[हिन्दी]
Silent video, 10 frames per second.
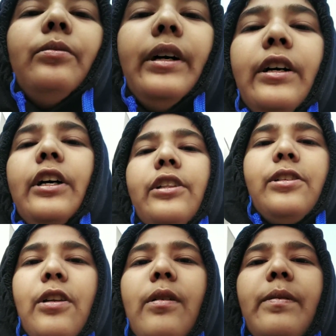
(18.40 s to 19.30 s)
दूंगा
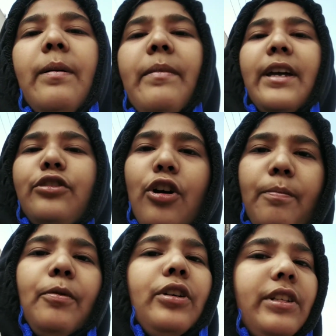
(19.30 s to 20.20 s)
चलो अभी मैं
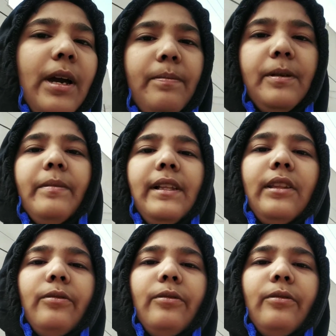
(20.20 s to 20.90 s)
शॉप पहुँच के आपसे मिलता